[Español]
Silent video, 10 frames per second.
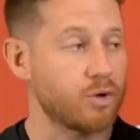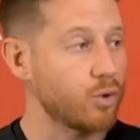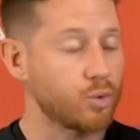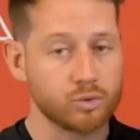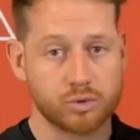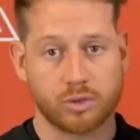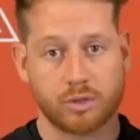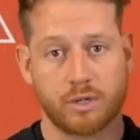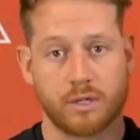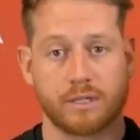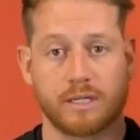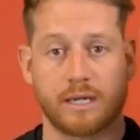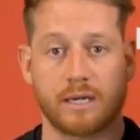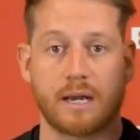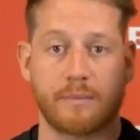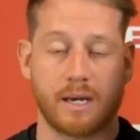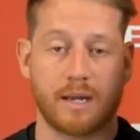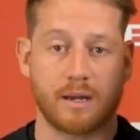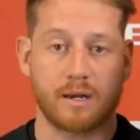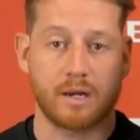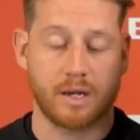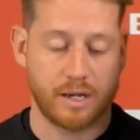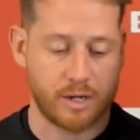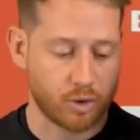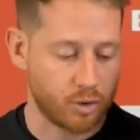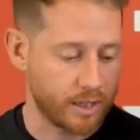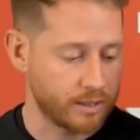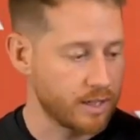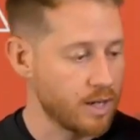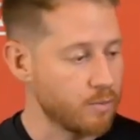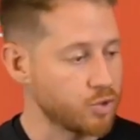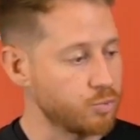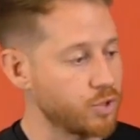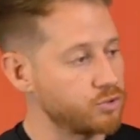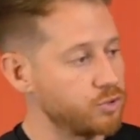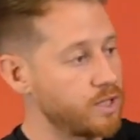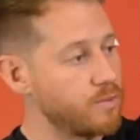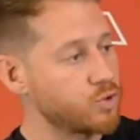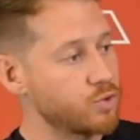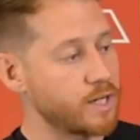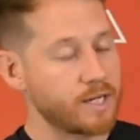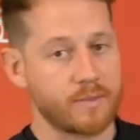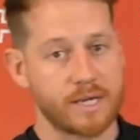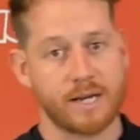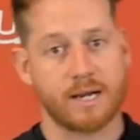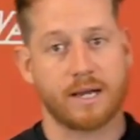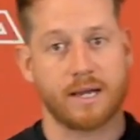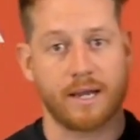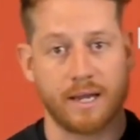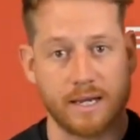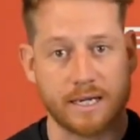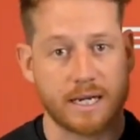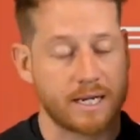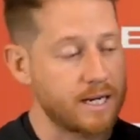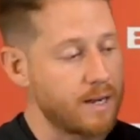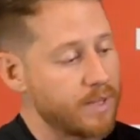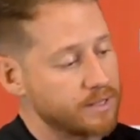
eh, conjunto de la vela eh, roque. Rocket. Por supuesto, tenemos una cremallera eh, y IKK en la